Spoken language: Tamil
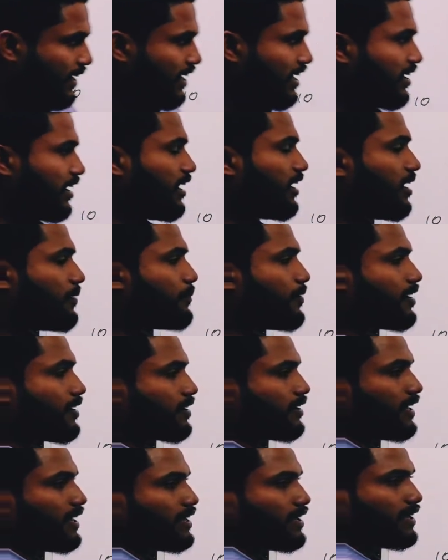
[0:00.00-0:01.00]
இங்கே நல்லா
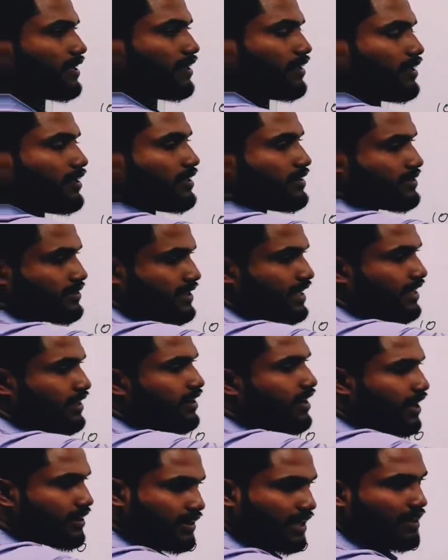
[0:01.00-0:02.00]
பாருங்களேன்
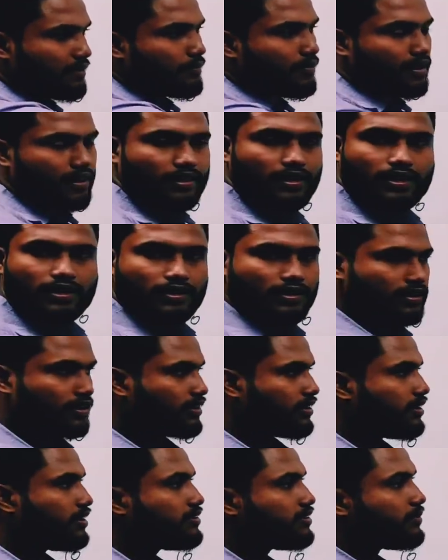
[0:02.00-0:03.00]
கிட்டத்தட்ட அதே மாதிரி தான்
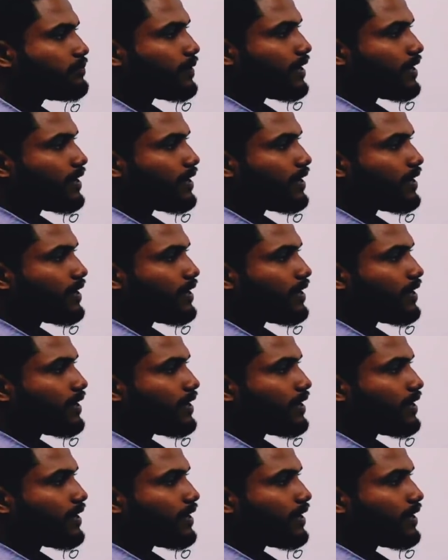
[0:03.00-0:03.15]
இருக்குது இந்த